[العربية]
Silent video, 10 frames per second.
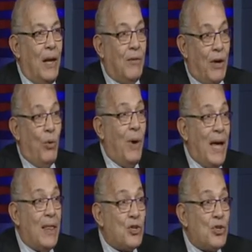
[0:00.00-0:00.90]
فهو
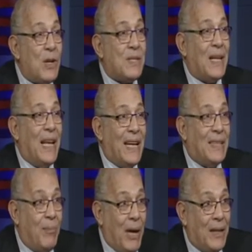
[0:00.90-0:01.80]
هذا الشخص
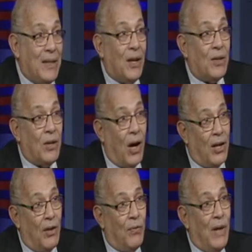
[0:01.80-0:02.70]
الاعتمادي
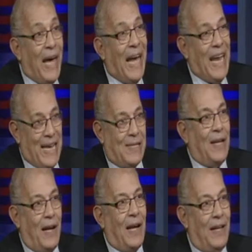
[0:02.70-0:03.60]
الضعيف
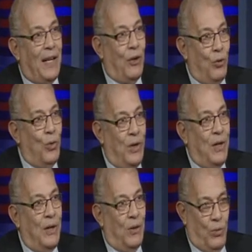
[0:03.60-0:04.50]
الهزيل خلينا نقول
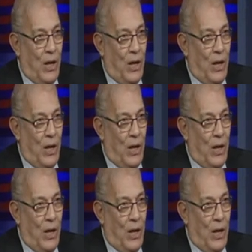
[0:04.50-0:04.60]
آه.